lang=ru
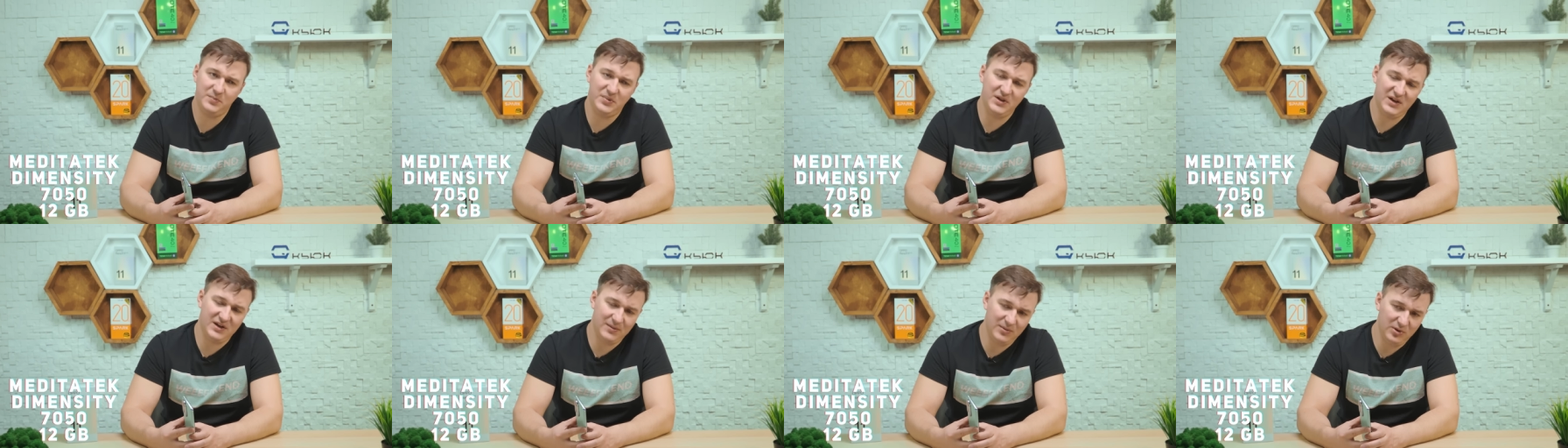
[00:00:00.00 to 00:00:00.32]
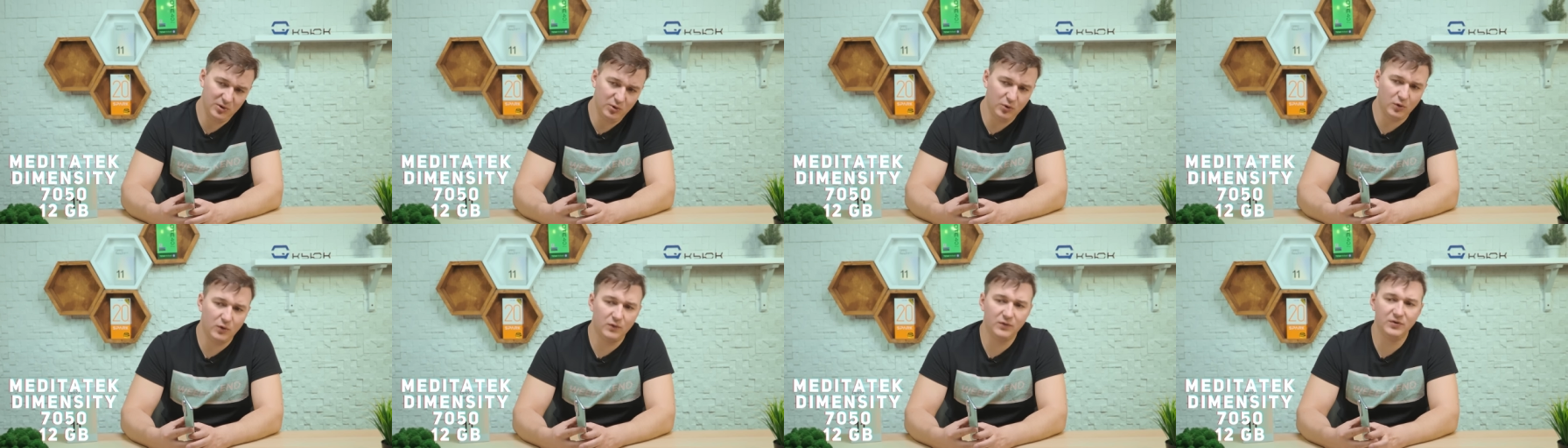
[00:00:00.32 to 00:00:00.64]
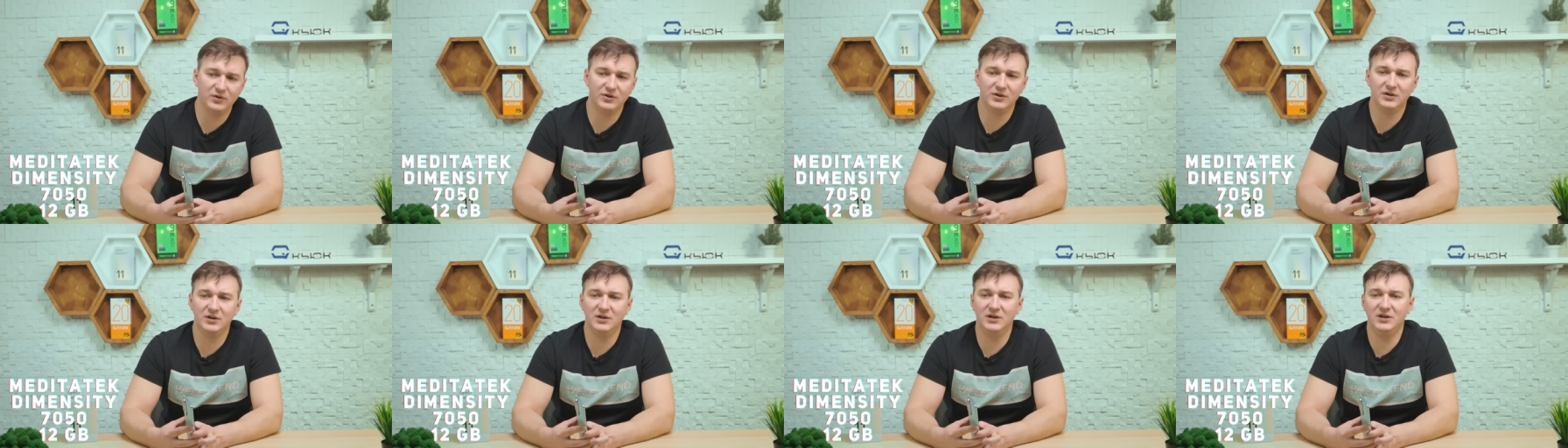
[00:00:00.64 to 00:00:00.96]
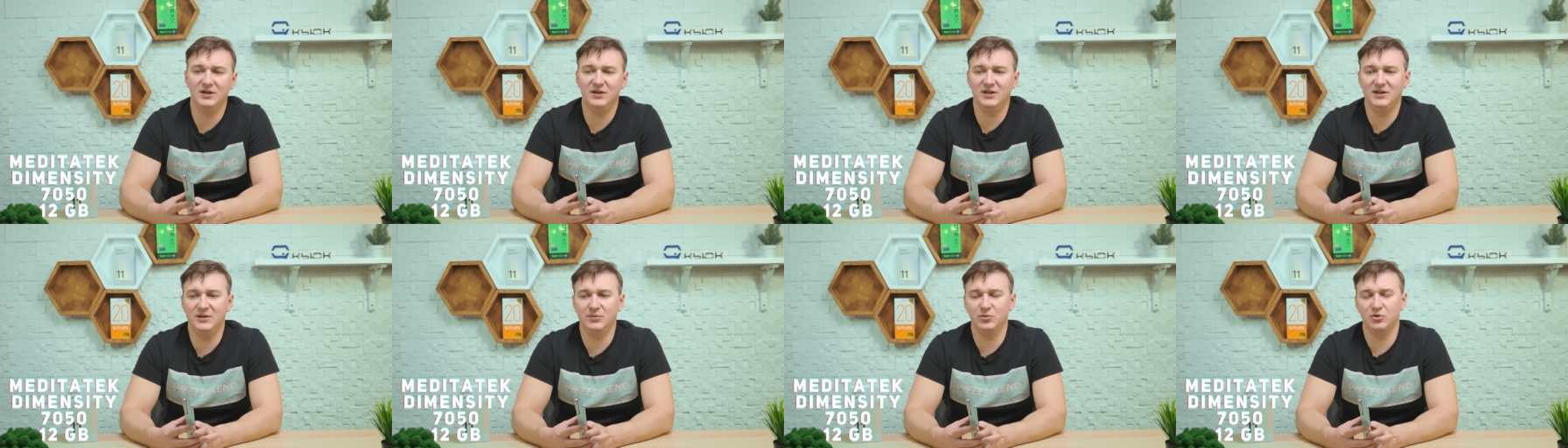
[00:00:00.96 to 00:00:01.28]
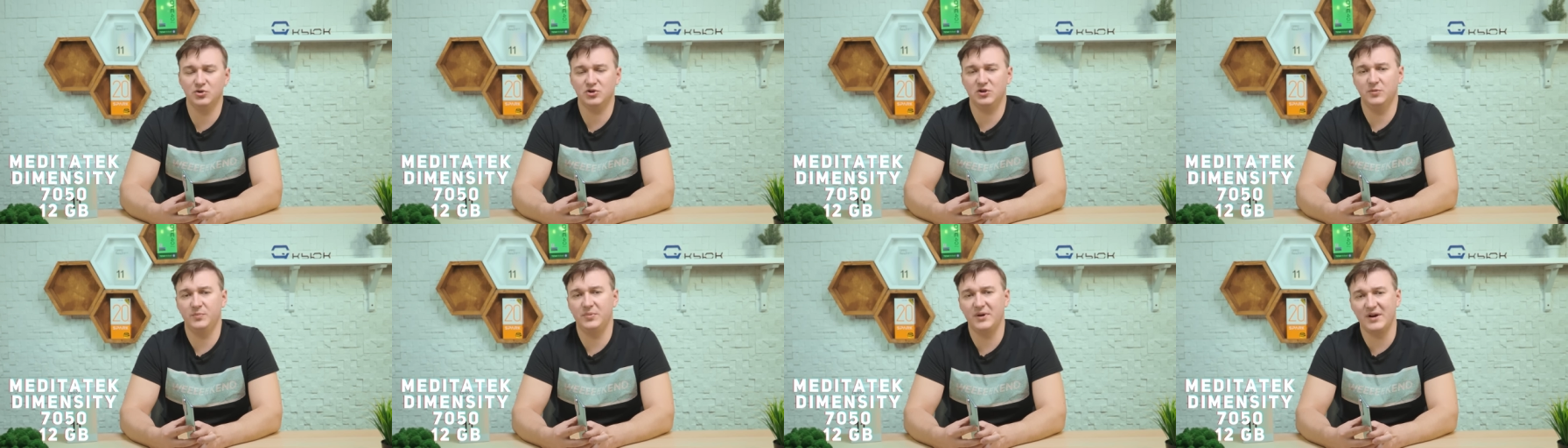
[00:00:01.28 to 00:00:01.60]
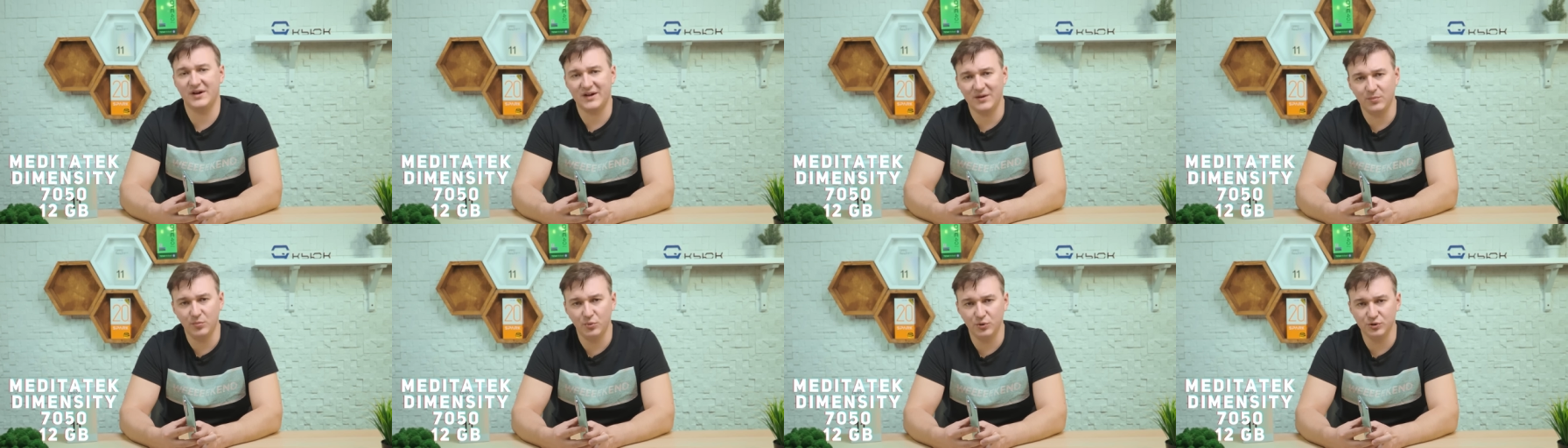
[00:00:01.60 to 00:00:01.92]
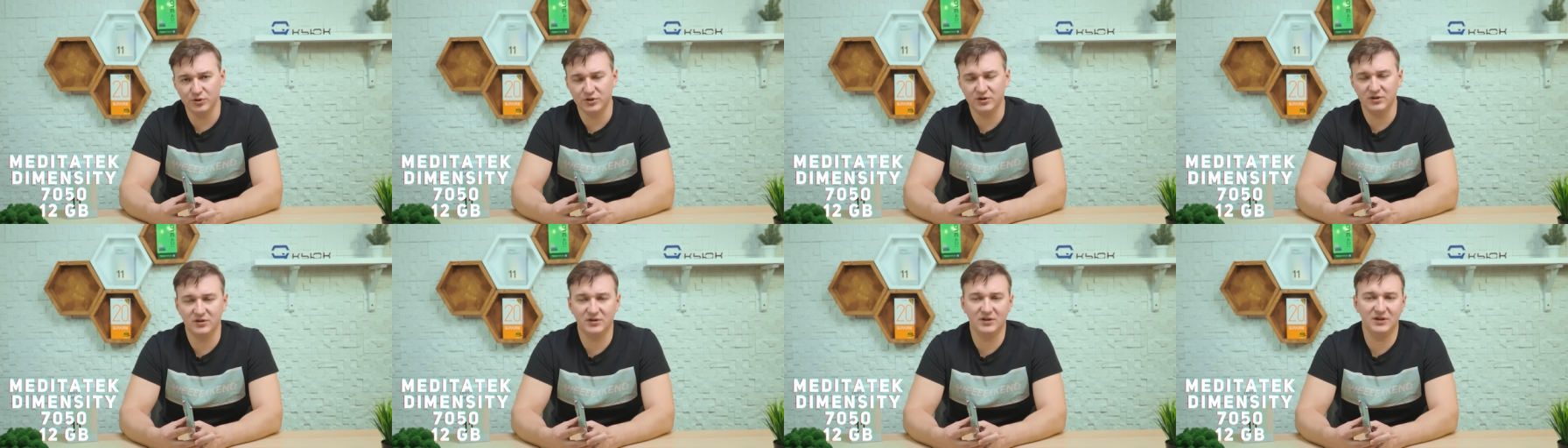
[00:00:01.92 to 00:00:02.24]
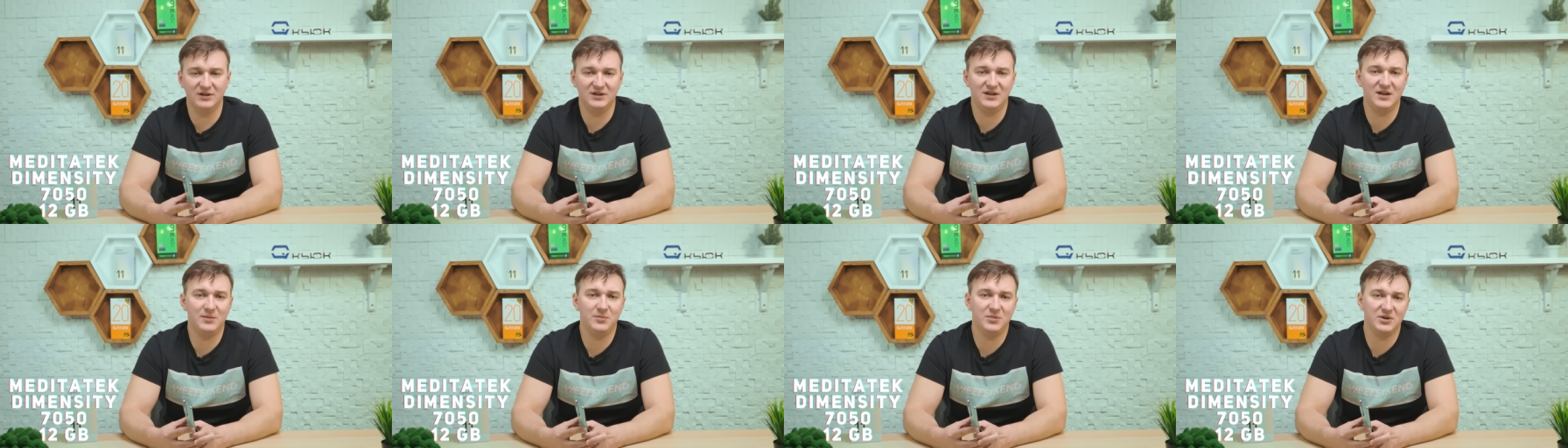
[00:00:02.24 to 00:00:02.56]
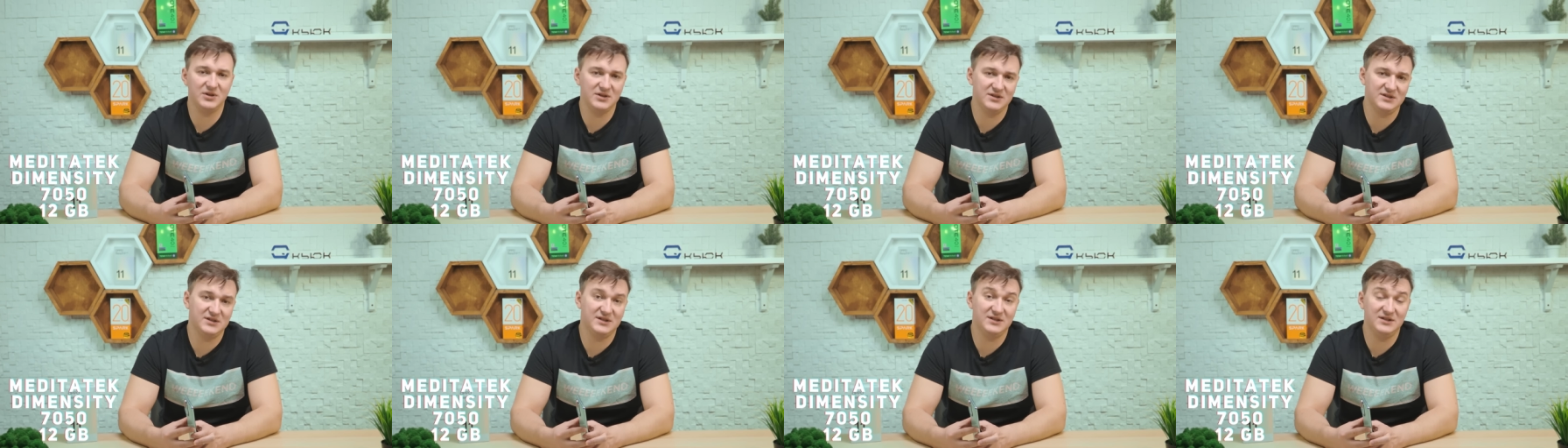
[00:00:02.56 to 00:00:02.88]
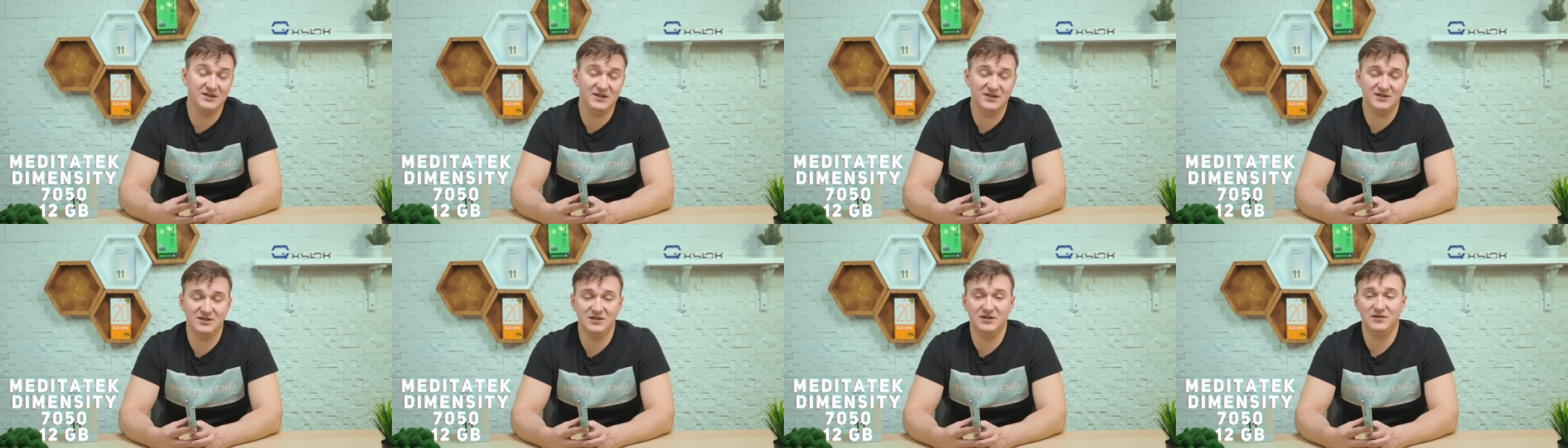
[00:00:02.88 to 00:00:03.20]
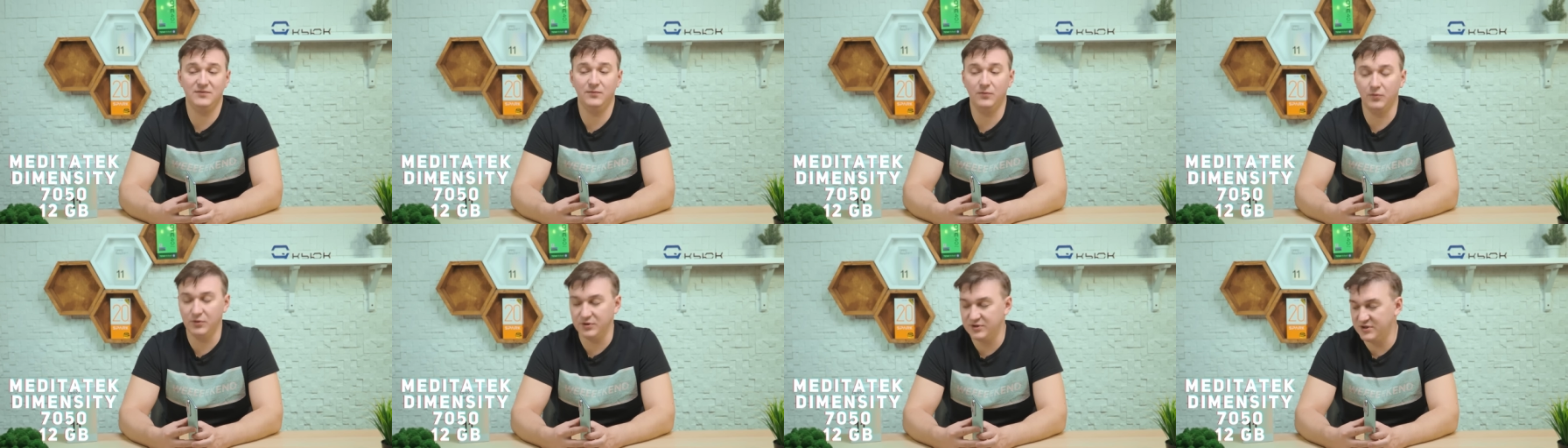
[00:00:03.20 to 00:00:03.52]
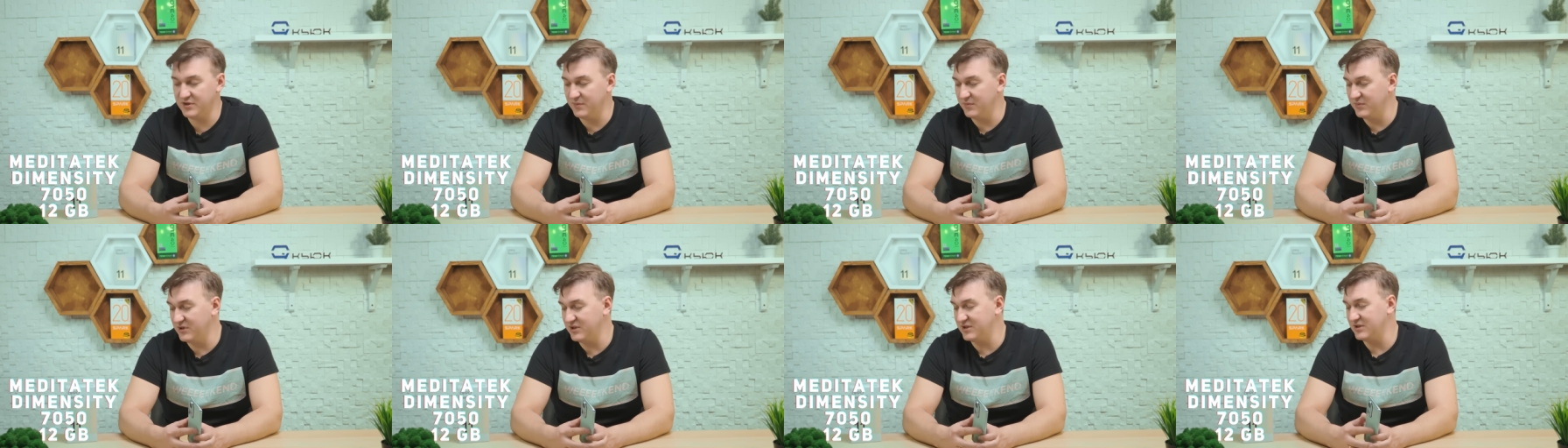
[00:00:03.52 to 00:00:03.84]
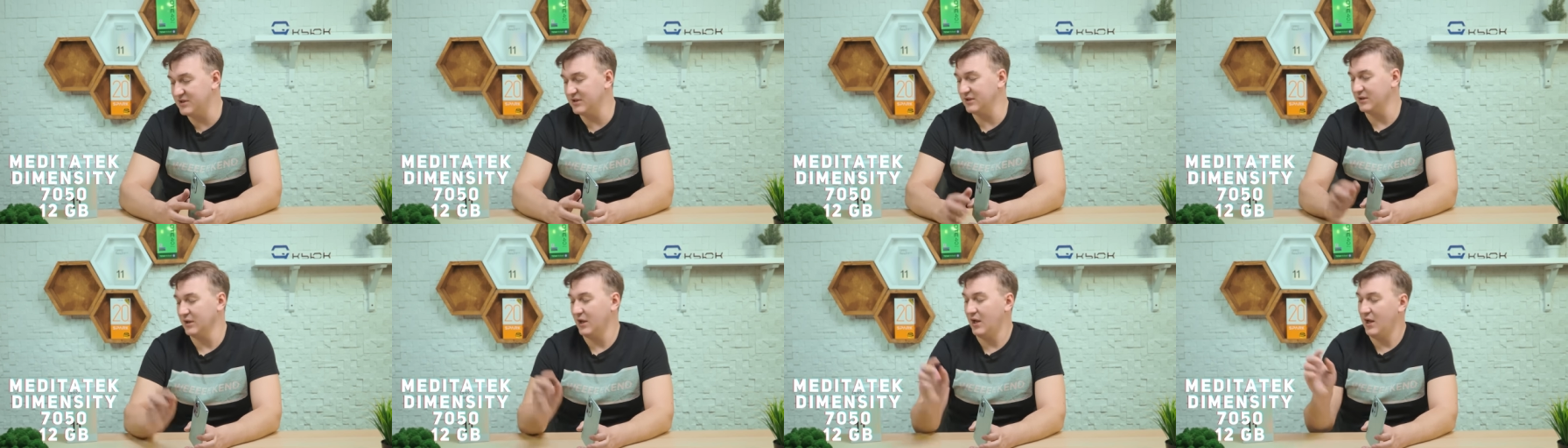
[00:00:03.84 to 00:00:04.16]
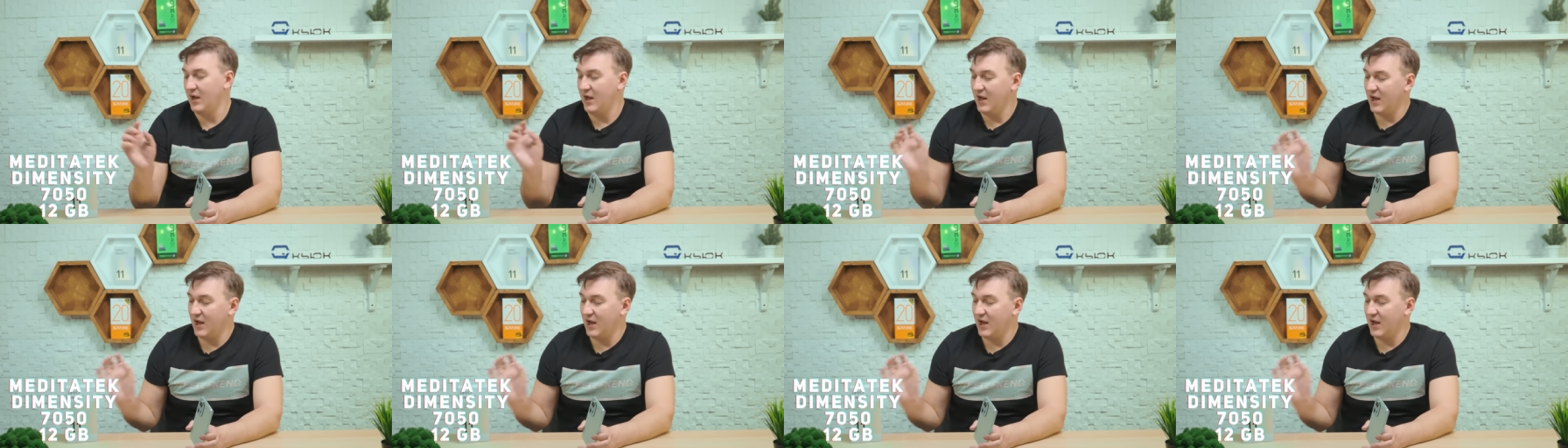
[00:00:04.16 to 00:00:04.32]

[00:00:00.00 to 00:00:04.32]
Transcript: переименованный и немножко переработанный Dimensity 1080.